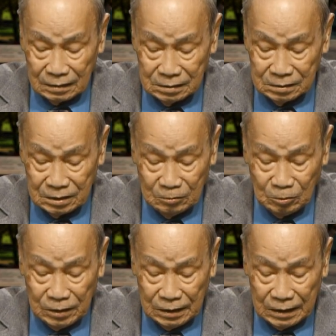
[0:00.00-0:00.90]
thưa với
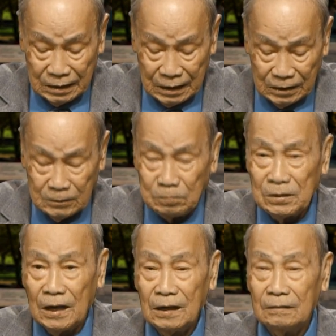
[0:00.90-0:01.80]
quý vị, để giúp
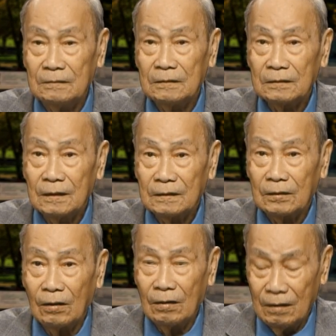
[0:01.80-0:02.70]
đỡ
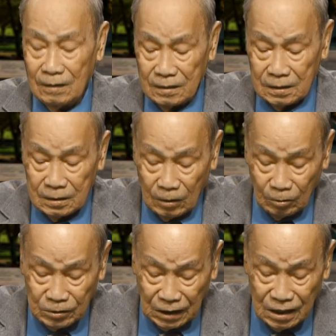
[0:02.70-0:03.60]
cho
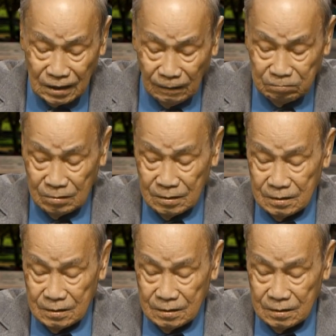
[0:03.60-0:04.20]
nội dân không